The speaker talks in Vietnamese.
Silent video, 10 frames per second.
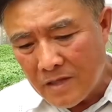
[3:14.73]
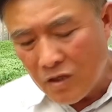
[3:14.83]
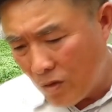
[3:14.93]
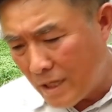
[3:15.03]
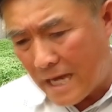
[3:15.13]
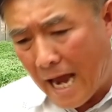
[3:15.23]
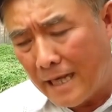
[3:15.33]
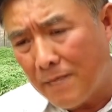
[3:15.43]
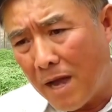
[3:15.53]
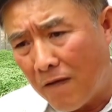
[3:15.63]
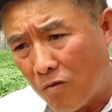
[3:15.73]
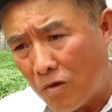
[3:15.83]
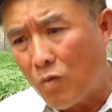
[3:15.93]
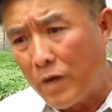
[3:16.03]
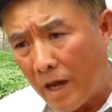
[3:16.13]
Ví dụ như trải những màng
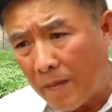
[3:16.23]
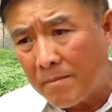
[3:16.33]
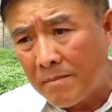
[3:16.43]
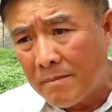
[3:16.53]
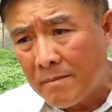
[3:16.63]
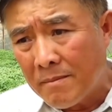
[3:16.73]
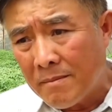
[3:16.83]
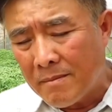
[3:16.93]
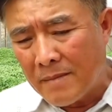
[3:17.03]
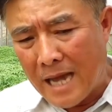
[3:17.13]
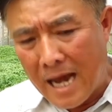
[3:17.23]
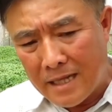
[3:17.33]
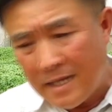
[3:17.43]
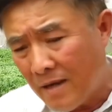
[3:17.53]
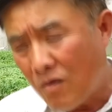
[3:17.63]
phủ nông nghiệp để
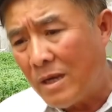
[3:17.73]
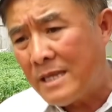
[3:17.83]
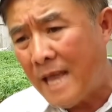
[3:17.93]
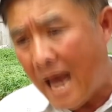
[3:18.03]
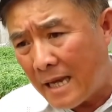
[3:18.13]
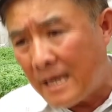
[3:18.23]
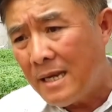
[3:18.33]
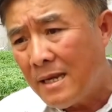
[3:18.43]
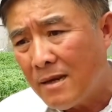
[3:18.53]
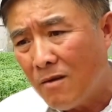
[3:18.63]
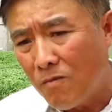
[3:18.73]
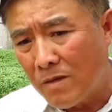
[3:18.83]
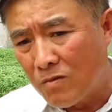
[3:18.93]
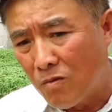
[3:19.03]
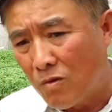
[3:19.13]
hạn chế quả dại, không
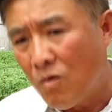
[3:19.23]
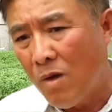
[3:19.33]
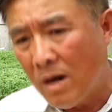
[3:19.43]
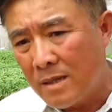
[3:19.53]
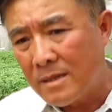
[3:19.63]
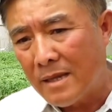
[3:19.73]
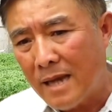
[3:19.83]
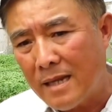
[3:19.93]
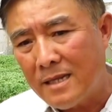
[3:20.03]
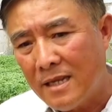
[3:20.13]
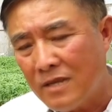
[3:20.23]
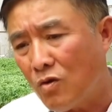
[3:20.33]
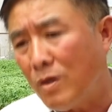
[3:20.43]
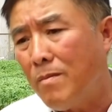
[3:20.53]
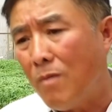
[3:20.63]
phải dùng thuốc, rồi hạn
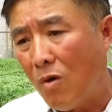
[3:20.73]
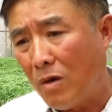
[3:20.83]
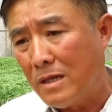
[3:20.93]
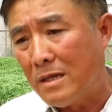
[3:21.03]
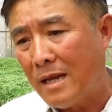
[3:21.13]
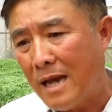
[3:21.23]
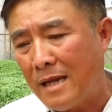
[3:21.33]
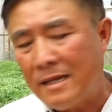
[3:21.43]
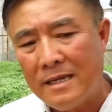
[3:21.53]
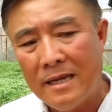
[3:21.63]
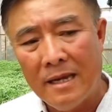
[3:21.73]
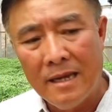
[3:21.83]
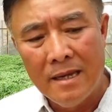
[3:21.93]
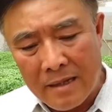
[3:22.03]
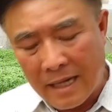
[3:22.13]
chế xói mòn, rồi hạn
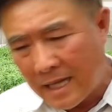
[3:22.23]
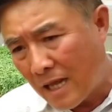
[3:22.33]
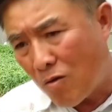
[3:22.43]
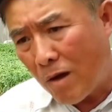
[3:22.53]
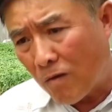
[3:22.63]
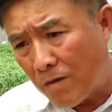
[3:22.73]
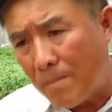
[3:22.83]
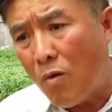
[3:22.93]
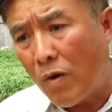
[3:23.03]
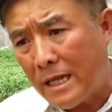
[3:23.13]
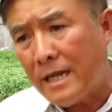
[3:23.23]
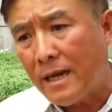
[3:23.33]
chế các cái thất thoát của phân bón.